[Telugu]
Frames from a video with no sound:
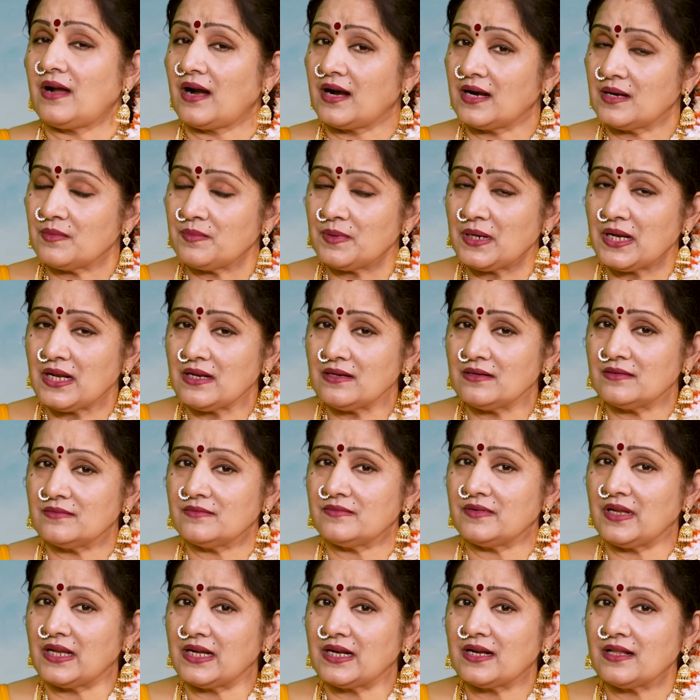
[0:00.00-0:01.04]
ఆడపిల్లలు
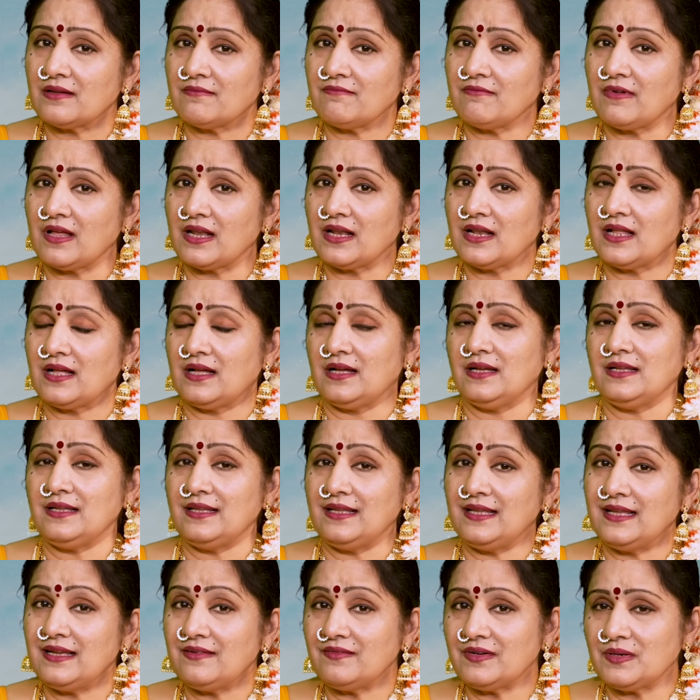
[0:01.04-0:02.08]
వేయడం వల్ల
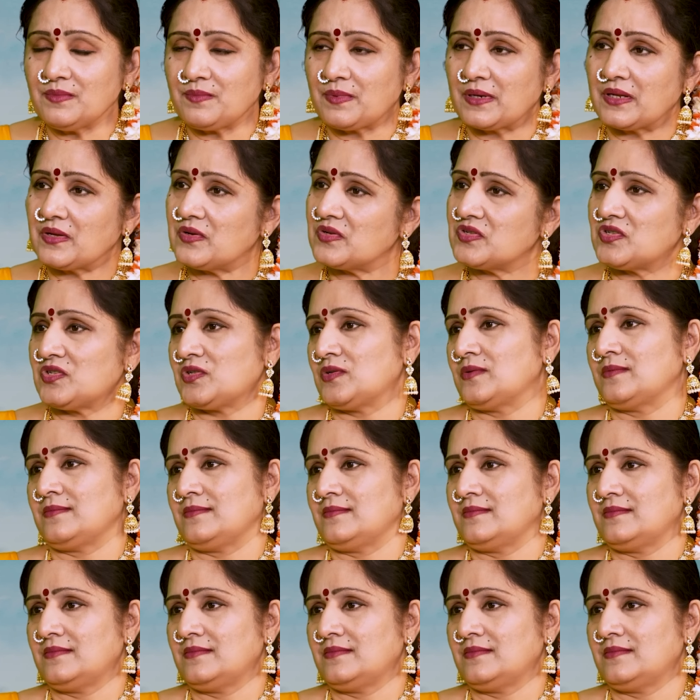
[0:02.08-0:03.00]
ఏమిటి ప్రయోజనం